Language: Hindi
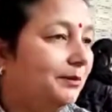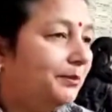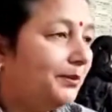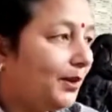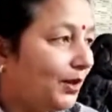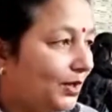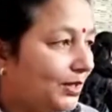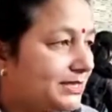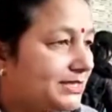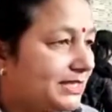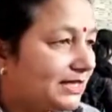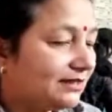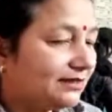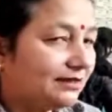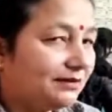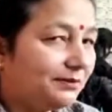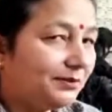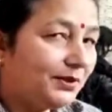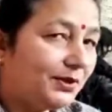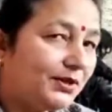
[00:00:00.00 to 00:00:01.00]
बहुत
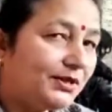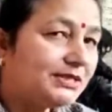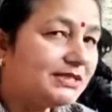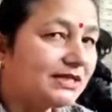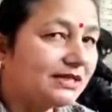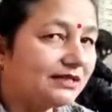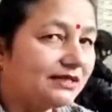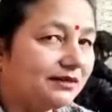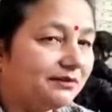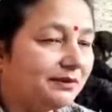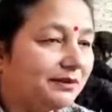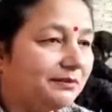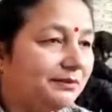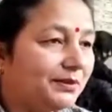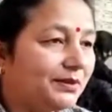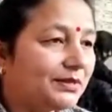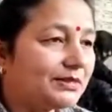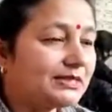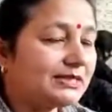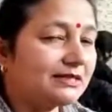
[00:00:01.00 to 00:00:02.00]
ज़्यादा बहुत ज़्यादा मैम
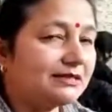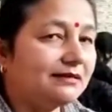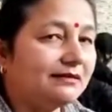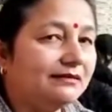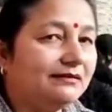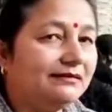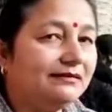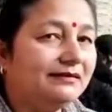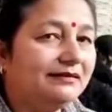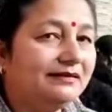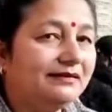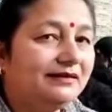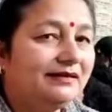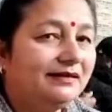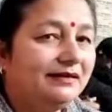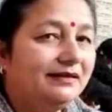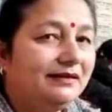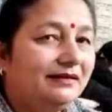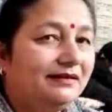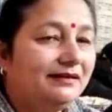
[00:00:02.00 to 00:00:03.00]
बहुत ज़्यादा
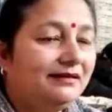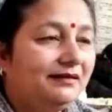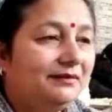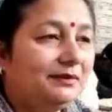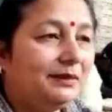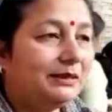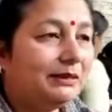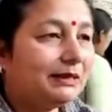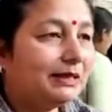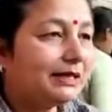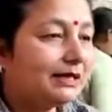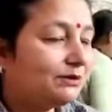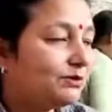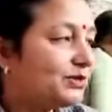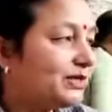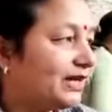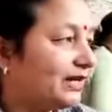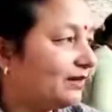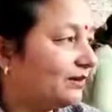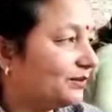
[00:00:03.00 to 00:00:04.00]
मतलब कि
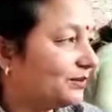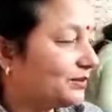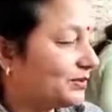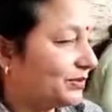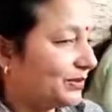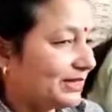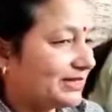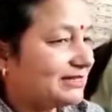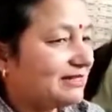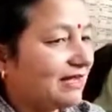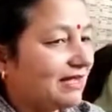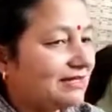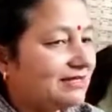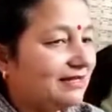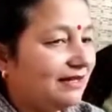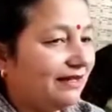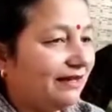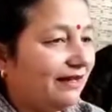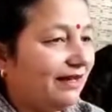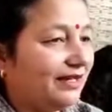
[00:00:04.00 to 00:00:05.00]
कुछ एक टूरिस्ट आज
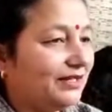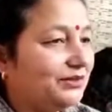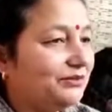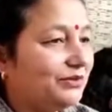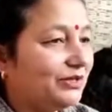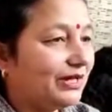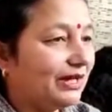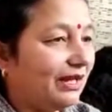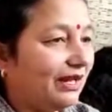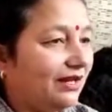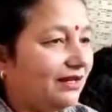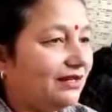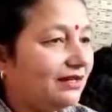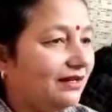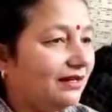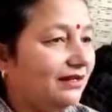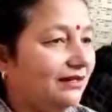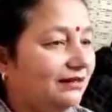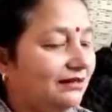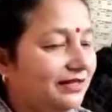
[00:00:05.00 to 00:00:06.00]
आ रहे हैं तो वो कह रहे हैं कि
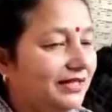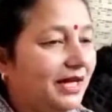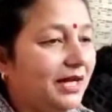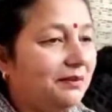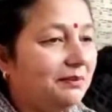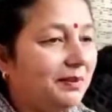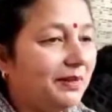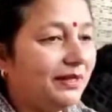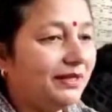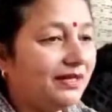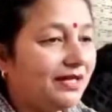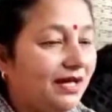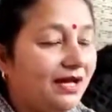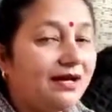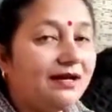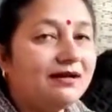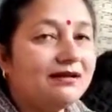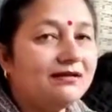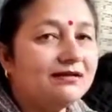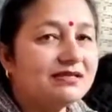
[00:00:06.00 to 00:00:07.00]
कल यहाँ पे क्या
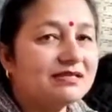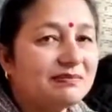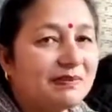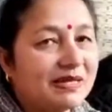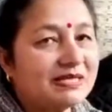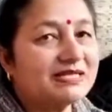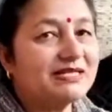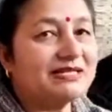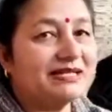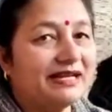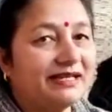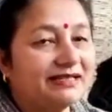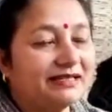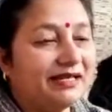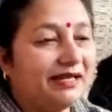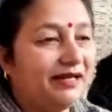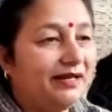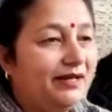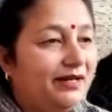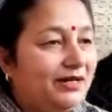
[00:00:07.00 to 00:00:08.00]
स्पेशल
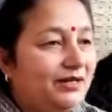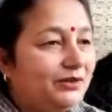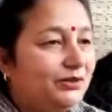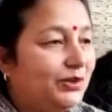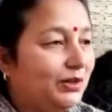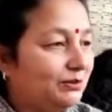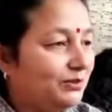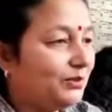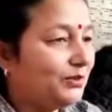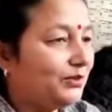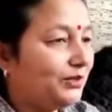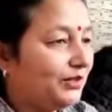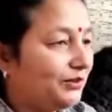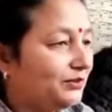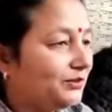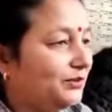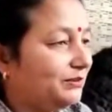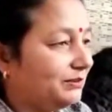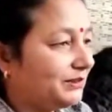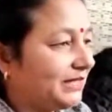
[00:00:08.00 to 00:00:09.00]
रहता है तो हम लोगों ने
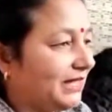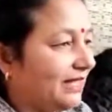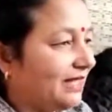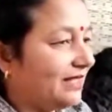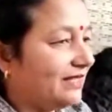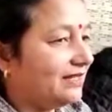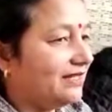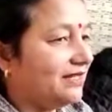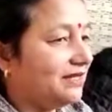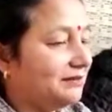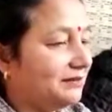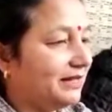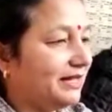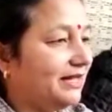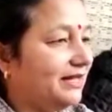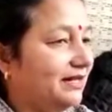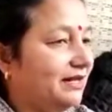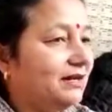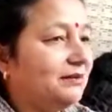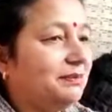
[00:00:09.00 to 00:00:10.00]
उनको बताया कि
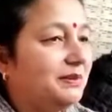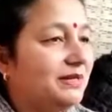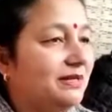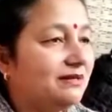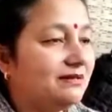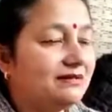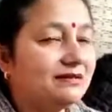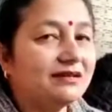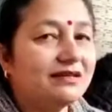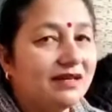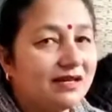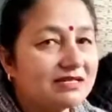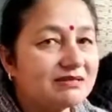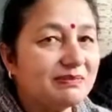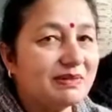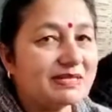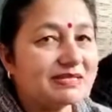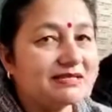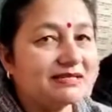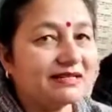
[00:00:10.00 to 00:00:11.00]
हमारे यहाँ पे क्या
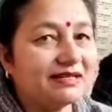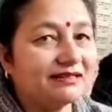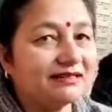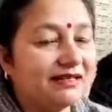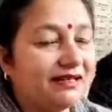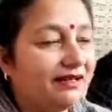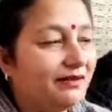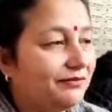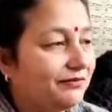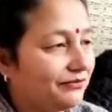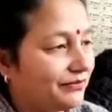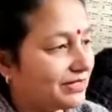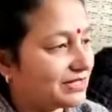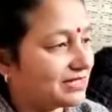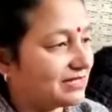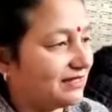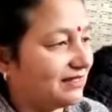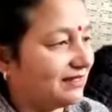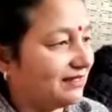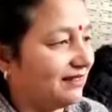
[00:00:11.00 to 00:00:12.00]
स्पेशल रहता है
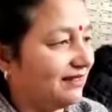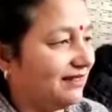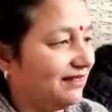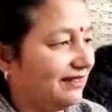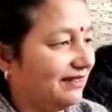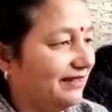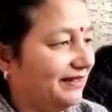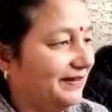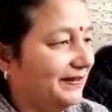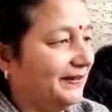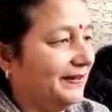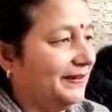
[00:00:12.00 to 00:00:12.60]
फर्स्ट डे के लिए